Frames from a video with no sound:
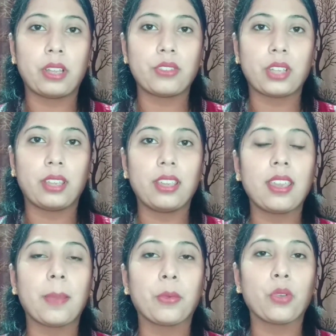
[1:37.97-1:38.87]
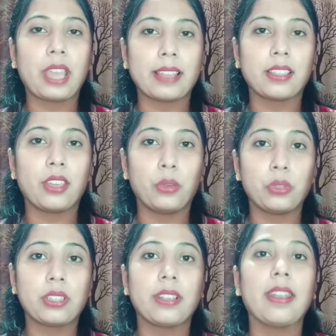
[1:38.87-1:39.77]
होना चाहिए कि आपको कैसे
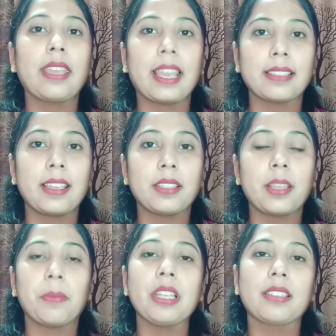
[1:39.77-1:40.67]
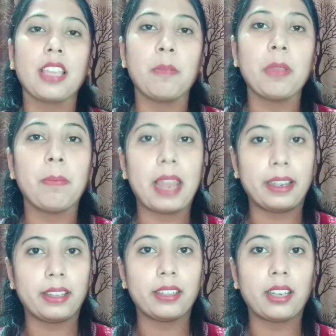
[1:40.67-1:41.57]
यूज़ करना है कैसे इसे अपनी स्किन में
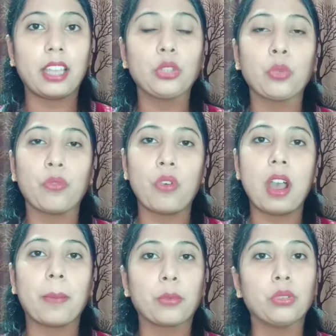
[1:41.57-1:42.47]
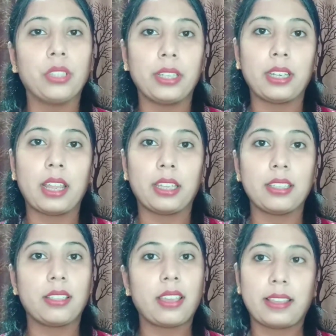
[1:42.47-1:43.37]
ब्लेंड करना है तो वो आपको देखना है
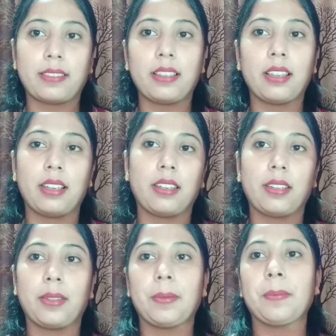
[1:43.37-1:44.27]
कि इसे कैसे लगाना है